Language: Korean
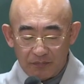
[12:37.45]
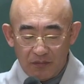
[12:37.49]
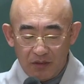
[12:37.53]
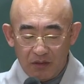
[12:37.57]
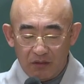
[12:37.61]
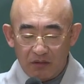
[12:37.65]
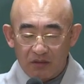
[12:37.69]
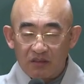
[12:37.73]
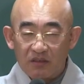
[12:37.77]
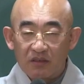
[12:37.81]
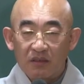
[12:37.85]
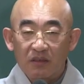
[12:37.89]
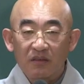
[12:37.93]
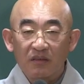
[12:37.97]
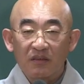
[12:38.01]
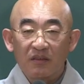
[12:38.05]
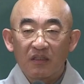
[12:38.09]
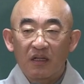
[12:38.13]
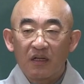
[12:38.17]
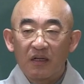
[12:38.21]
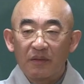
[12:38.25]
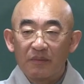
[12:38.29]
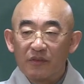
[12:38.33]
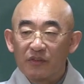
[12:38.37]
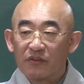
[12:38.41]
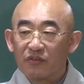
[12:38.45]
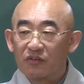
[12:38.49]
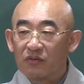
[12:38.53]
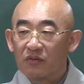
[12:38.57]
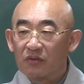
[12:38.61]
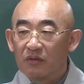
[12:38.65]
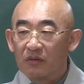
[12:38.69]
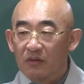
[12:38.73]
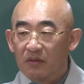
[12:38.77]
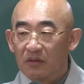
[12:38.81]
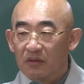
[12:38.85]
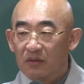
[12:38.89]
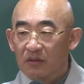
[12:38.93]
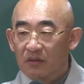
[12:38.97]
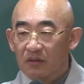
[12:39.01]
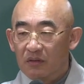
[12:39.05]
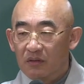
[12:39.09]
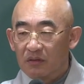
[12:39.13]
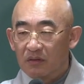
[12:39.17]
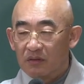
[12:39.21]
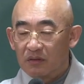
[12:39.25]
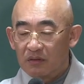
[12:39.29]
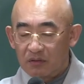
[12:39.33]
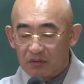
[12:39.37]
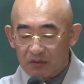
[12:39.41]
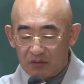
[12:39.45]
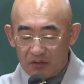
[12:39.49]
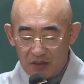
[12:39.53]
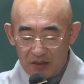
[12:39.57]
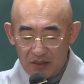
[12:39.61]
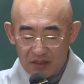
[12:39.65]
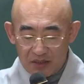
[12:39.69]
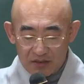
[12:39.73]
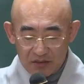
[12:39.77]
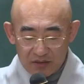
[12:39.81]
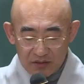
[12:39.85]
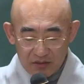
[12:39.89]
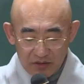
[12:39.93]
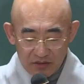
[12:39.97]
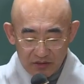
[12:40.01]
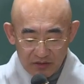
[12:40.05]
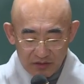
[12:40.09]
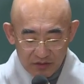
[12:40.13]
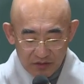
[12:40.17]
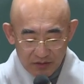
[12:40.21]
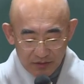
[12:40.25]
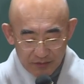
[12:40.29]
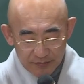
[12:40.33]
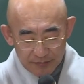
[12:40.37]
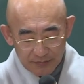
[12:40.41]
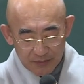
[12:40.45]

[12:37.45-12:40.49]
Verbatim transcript: 어리석은 사람일수록 더 하는 거죠.